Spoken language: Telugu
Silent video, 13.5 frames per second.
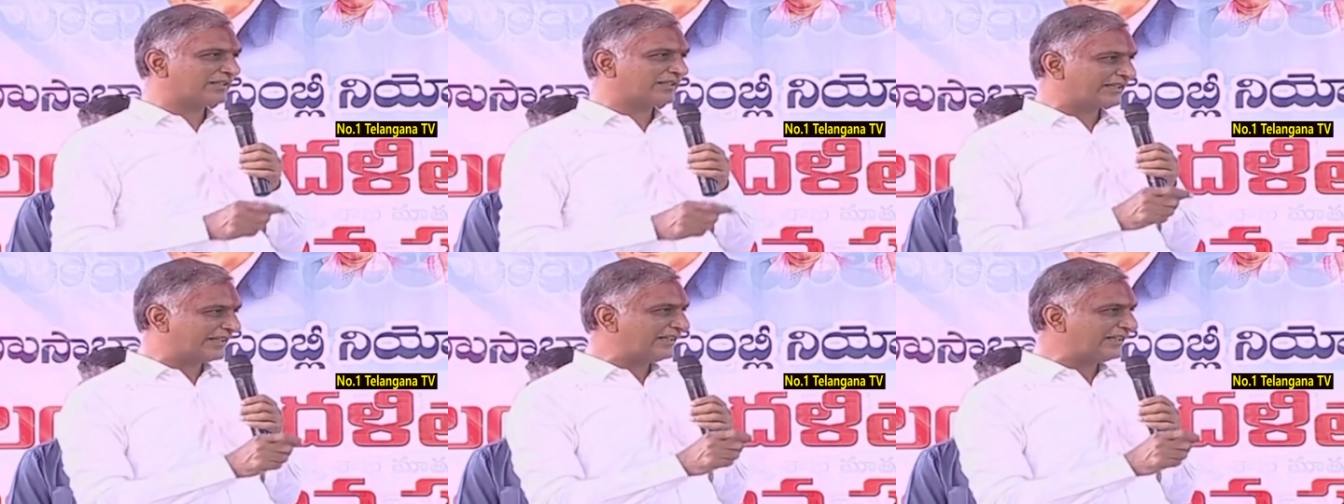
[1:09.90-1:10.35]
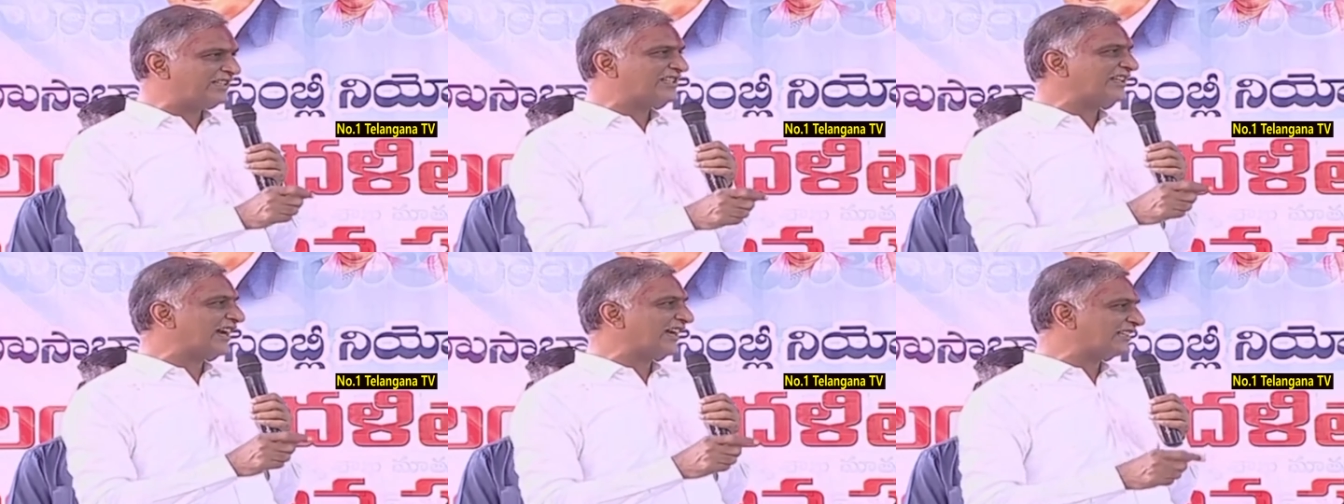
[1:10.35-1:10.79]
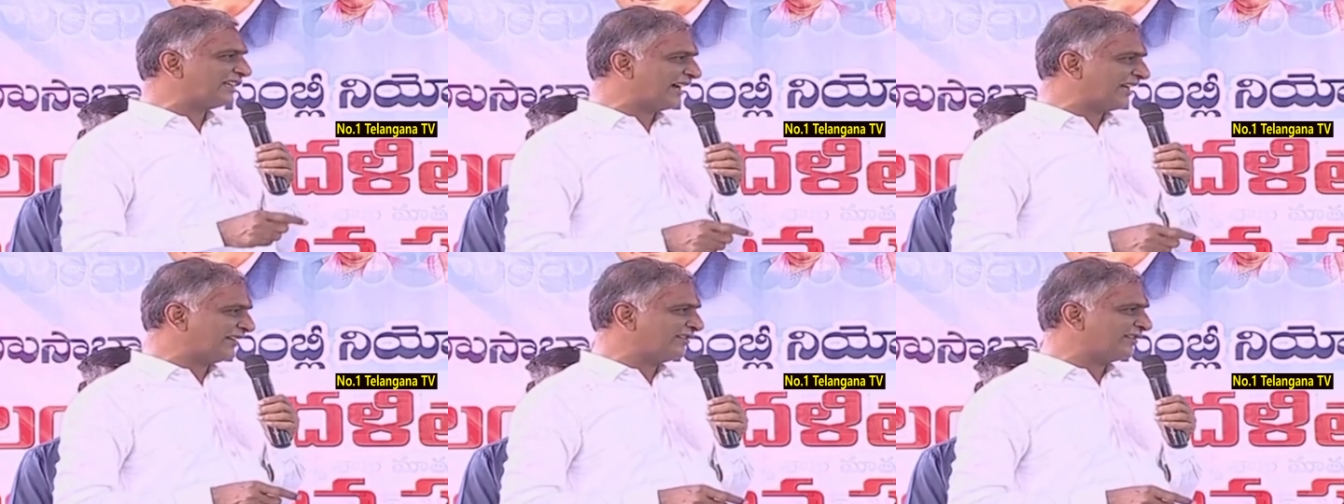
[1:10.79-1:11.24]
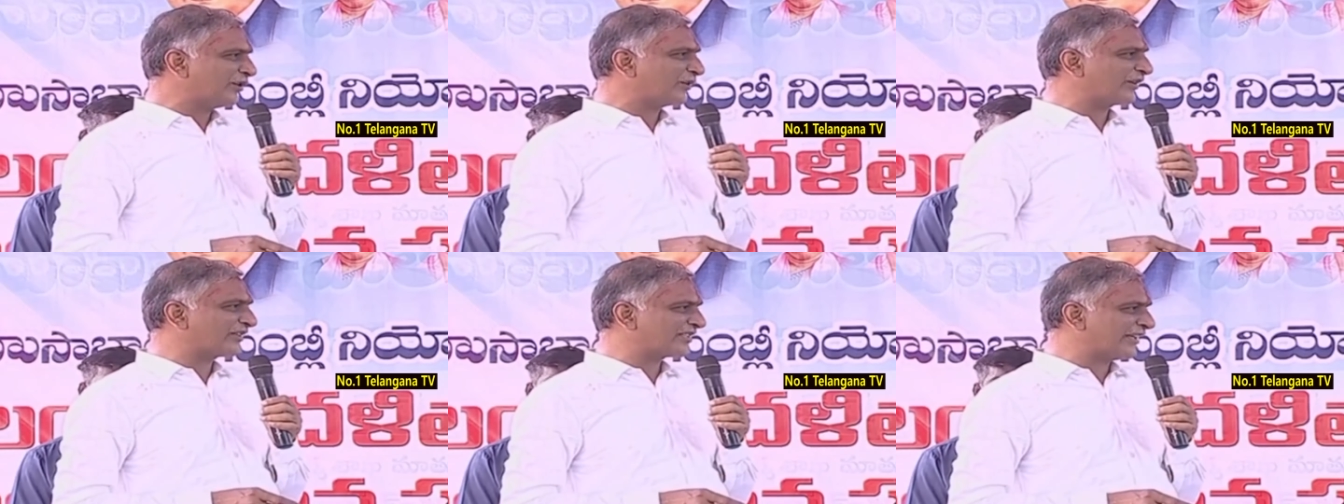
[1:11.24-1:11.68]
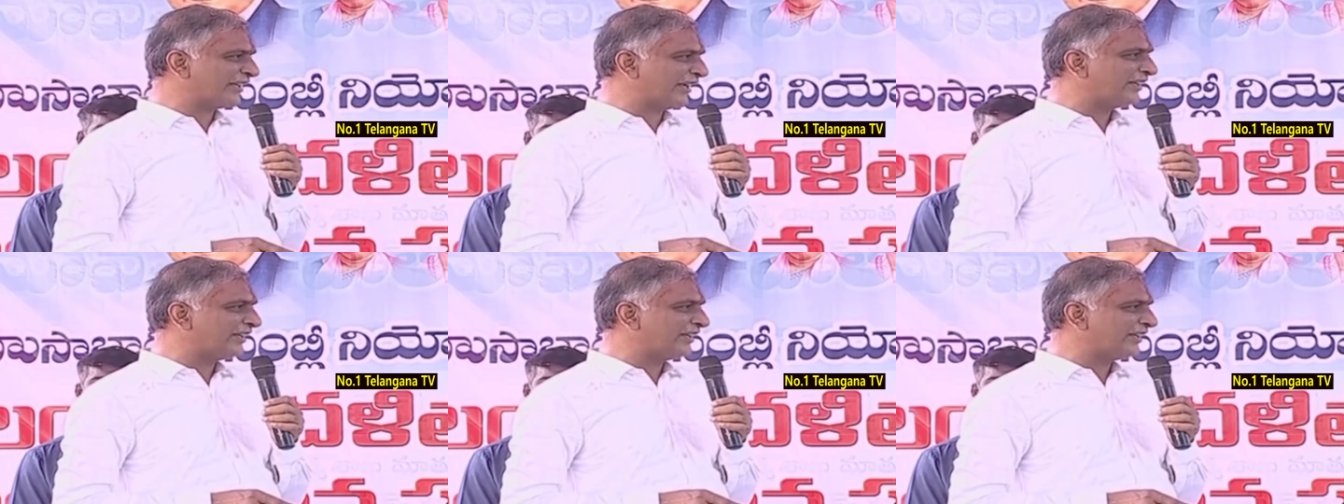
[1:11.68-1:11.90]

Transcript: గెలిచి అధికారంలోకి వచ్చి